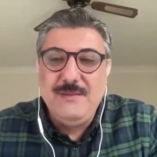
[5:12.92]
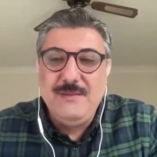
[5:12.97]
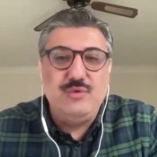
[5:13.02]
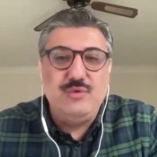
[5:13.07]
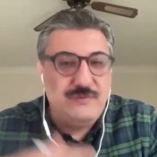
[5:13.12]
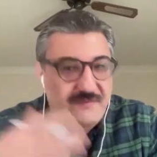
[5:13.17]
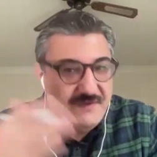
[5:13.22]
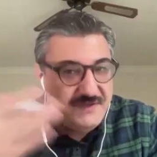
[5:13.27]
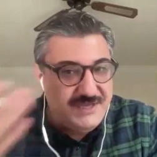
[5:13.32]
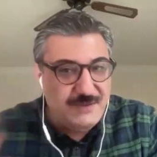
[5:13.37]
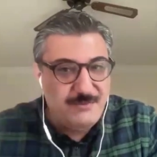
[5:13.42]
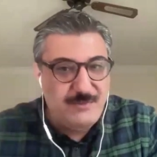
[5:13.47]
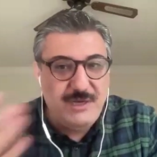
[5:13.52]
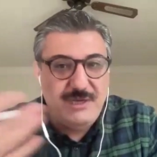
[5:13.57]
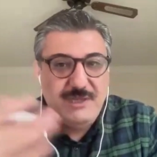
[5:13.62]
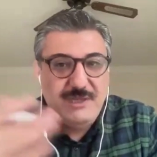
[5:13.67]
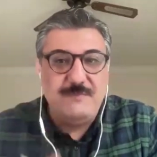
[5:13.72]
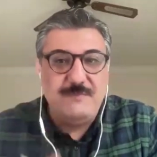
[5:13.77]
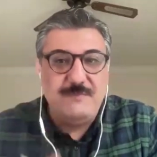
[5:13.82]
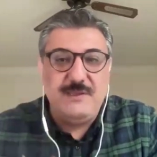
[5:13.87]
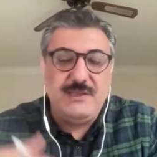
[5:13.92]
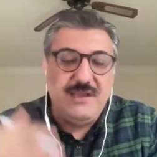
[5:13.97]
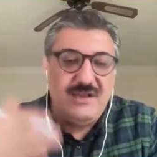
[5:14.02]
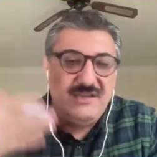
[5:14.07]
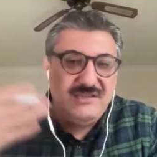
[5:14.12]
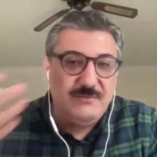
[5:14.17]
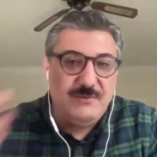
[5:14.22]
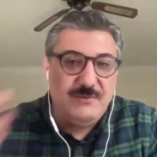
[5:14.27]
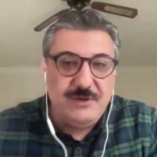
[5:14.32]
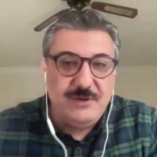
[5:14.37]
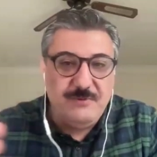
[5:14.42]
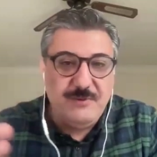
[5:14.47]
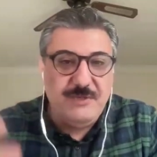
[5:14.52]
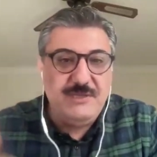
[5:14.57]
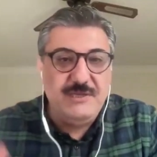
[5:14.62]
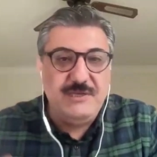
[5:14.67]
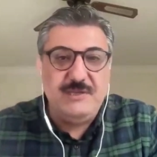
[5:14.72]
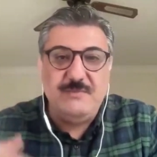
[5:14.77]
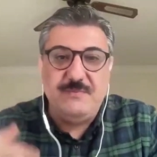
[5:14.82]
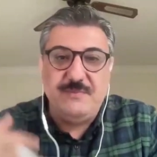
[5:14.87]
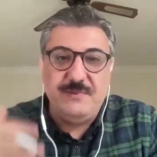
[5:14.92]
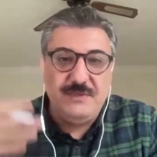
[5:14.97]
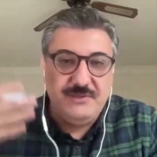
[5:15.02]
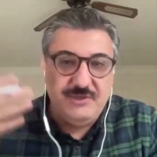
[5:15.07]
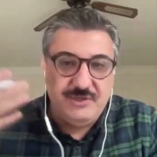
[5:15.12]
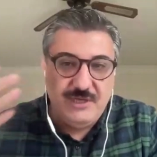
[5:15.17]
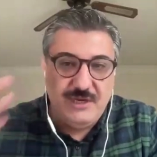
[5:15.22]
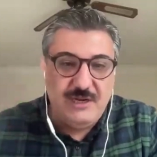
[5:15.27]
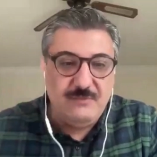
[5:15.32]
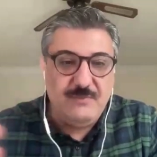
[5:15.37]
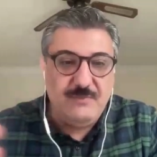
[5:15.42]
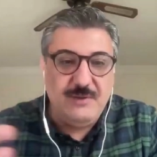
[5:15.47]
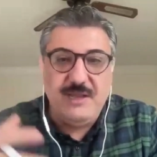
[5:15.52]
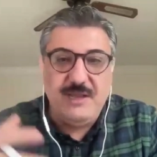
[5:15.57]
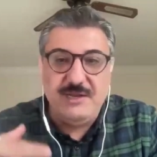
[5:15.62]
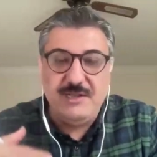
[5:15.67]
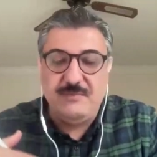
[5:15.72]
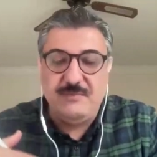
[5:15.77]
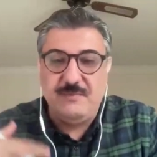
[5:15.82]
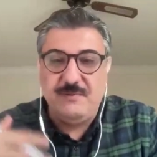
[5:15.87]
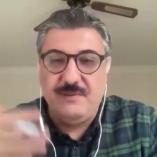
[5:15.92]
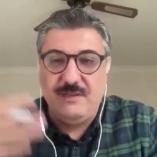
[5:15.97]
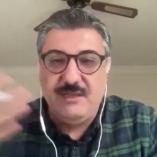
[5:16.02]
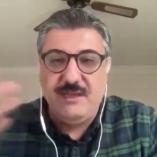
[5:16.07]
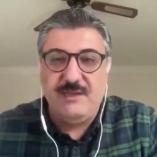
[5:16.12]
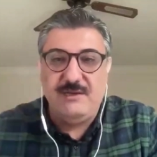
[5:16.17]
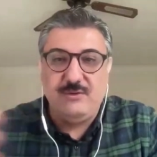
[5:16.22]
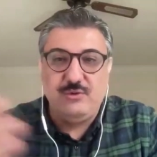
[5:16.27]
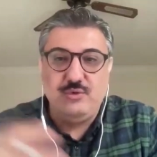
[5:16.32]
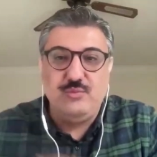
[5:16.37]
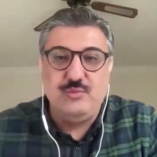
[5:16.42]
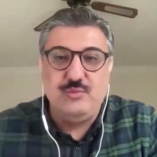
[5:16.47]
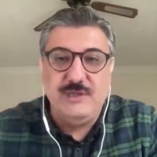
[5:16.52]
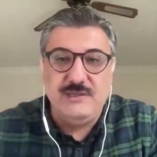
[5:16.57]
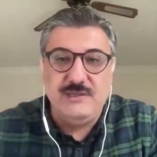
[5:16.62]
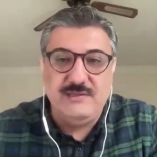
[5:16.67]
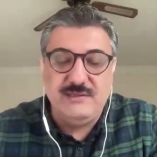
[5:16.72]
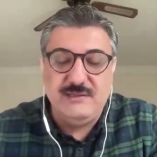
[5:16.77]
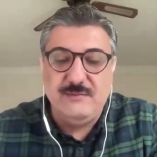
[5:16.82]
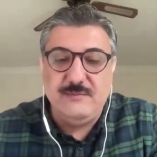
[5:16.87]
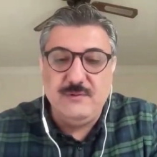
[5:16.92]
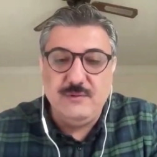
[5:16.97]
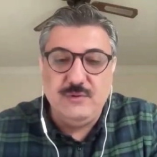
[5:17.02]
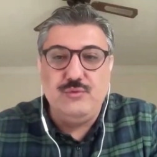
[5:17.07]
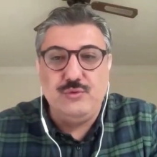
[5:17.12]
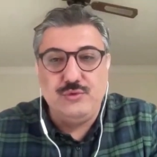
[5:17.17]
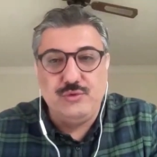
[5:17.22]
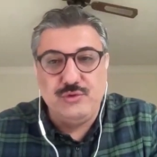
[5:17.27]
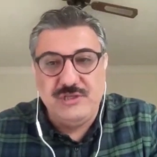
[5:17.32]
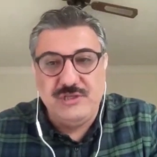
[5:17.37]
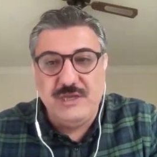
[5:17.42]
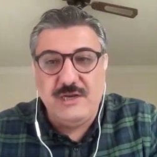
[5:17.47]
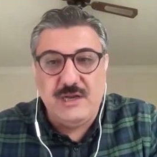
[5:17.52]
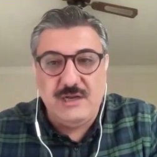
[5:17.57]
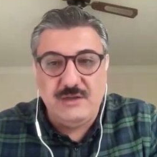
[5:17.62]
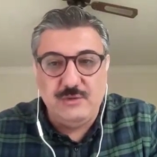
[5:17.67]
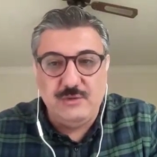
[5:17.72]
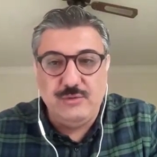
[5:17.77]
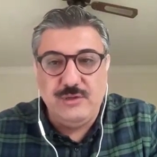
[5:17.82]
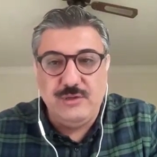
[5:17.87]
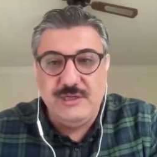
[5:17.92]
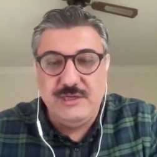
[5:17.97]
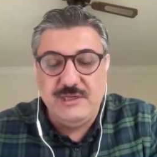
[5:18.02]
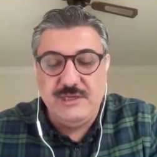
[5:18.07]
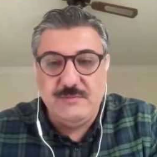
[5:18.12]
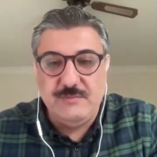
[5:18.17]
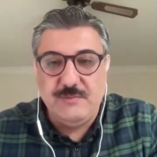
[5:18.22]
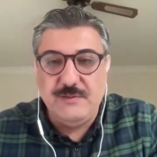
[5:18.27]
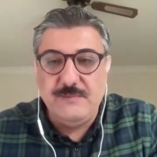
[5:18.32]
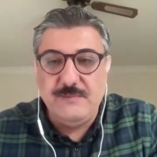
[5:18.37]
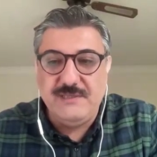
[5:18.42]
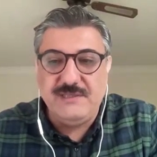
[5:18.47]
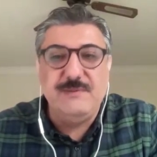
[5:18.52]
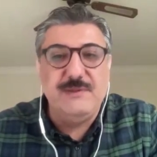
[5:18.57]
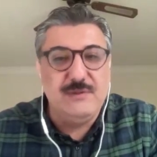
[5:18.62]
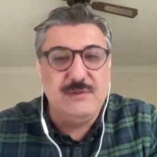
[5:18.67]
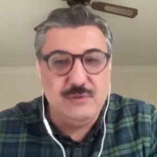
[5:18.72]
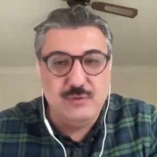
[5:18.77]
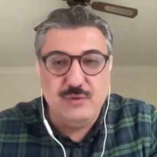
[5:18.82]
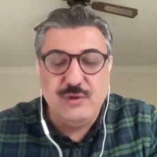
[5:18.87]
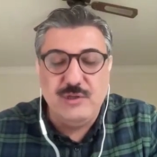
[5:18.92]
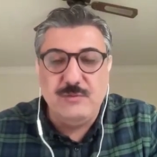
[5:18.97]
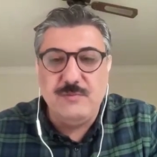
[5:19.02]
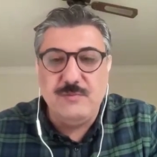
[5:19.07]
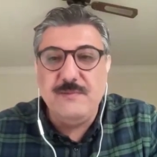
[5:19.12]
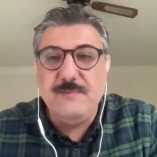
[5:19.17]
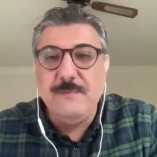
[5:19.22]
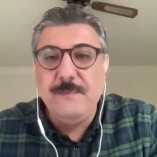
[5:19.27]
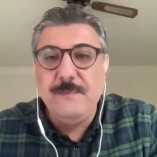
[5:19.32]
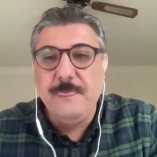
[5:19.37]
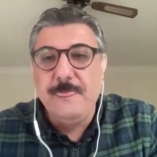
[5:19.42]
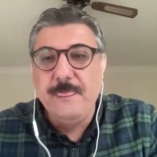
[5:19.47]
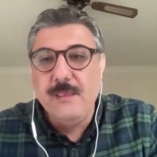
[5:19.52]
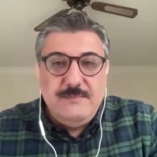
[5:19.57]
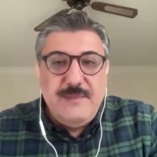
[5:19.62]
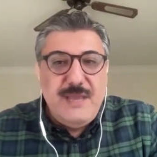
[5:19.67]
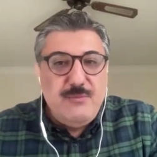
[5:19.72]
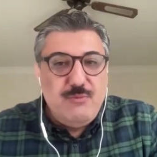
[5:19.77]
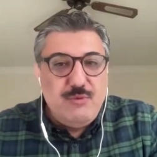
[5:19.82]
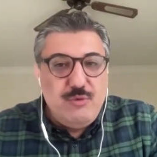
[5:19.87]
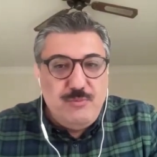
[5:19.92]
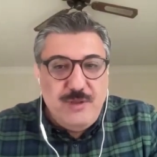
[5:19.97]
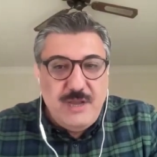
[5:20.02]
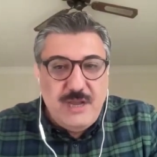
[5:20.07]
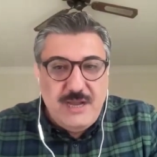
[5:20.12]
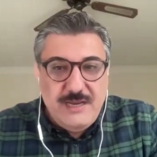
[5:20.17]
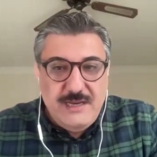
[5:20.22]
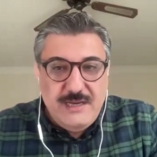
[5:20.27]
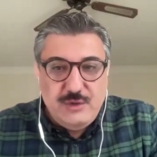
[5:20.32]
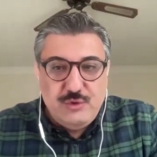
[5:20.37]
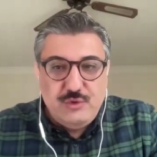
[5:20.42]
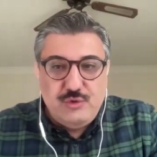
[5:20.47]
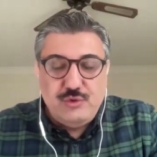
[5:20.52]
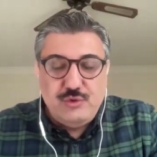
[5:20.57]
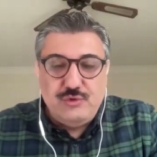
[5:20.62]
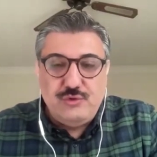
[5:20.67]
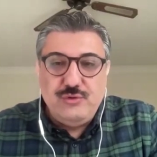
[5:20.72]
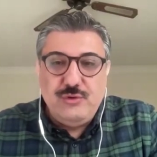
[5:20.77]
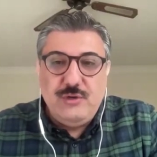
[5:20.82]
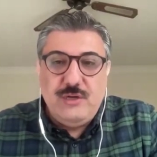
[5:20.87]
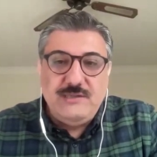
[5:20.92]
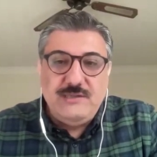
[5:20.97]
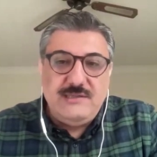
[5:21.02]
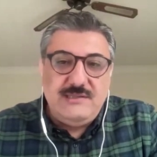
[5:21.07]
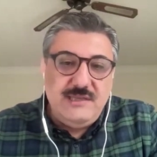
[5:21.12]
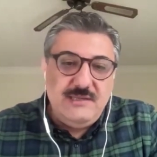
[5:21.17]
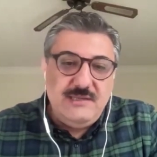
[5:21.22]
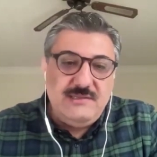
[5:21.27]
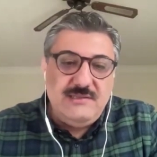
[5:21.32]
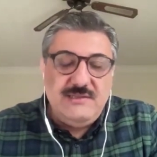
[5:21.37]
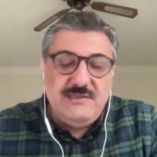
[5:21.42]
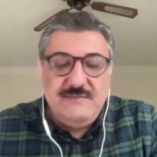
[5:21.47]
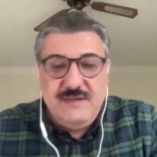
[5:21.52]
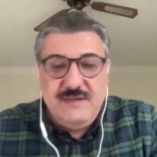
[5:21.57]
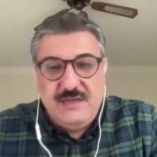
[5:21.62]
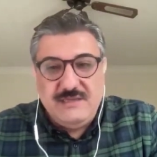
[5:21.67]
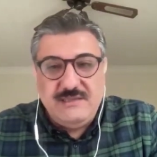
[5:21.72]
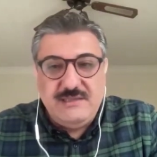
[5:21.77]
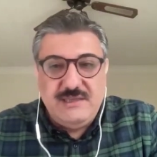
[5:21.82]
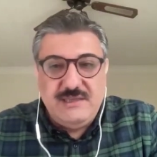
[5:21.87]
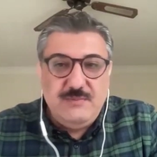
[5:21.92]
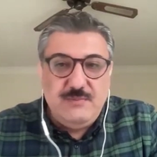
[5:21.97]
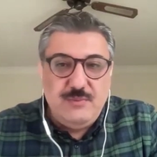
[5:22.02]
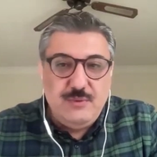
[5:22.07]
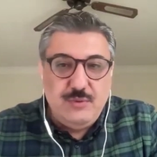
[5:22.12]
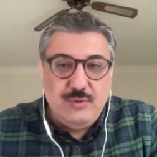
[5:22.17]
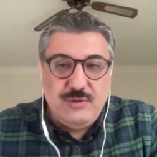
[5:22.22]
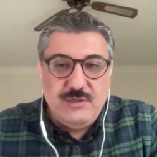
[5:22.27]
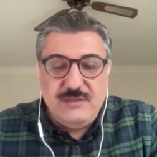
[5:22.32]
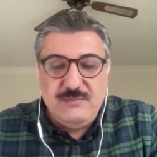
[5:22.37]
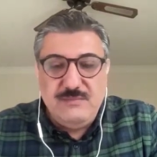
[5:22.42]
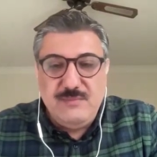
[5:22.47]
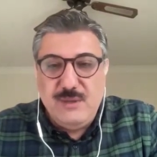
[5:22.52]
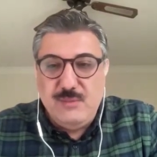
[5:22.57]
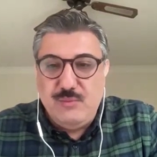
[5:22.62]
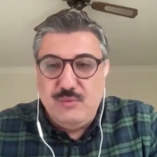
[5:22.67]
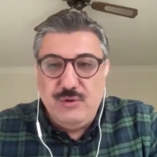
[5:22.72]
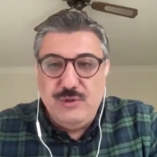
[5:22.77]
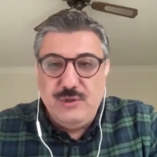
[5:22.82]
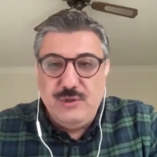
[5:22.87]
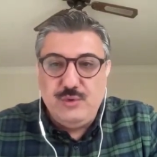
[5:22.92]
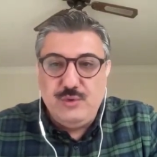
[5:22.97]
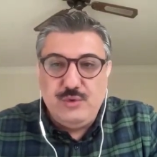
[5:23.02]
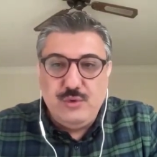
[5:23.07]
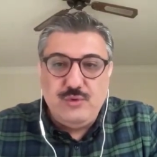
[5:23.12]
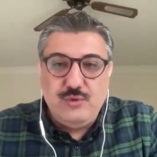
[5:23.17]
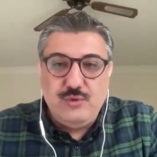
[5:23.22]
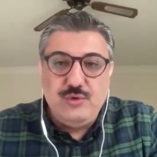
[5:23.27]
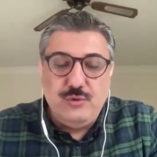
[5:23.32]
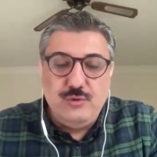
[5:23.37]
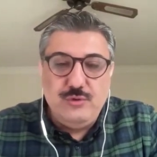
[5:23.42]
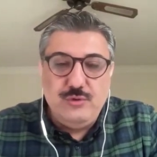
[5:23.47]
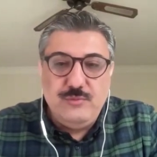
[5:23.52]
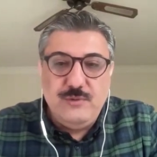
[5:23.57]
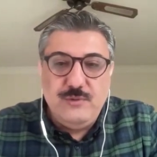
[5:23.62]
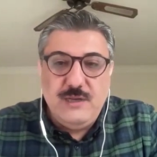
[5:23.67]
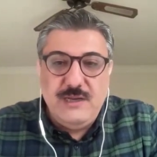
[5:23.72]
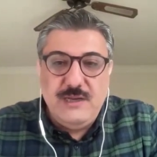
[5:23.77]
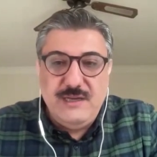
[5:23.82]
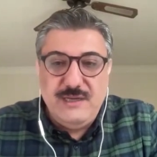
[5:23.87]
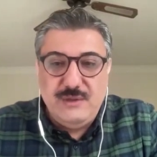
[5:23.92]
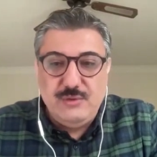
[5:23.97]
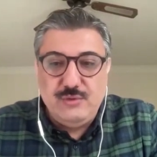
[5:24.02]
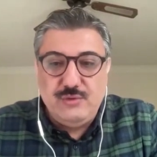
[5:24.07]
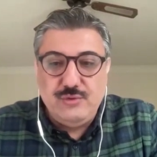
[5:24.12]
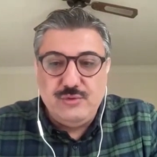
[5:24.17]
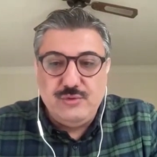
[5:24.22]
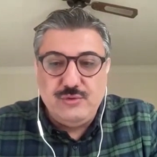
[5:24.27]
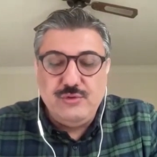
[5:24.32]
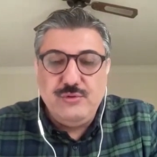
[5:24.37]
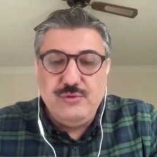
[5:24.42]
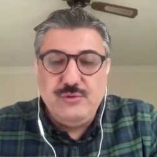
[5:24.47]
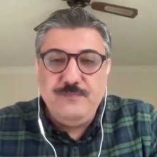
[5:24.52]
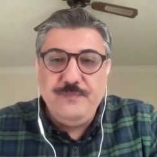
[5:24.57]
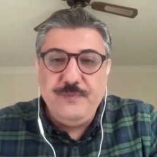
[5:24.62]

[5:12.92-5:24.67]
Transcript: Mustafa Kemal gibi, Kazım Karabekir gibi, Celal Bayar gibi, diğer Cumhuriyet'in kurucu diğer aktörleri gibi, İsmet İnönü gibi Memur bir ailenin çocuğu, askeri, sivil askeri bürokrat memurların çokça olduğu bir ailenin çocuğu.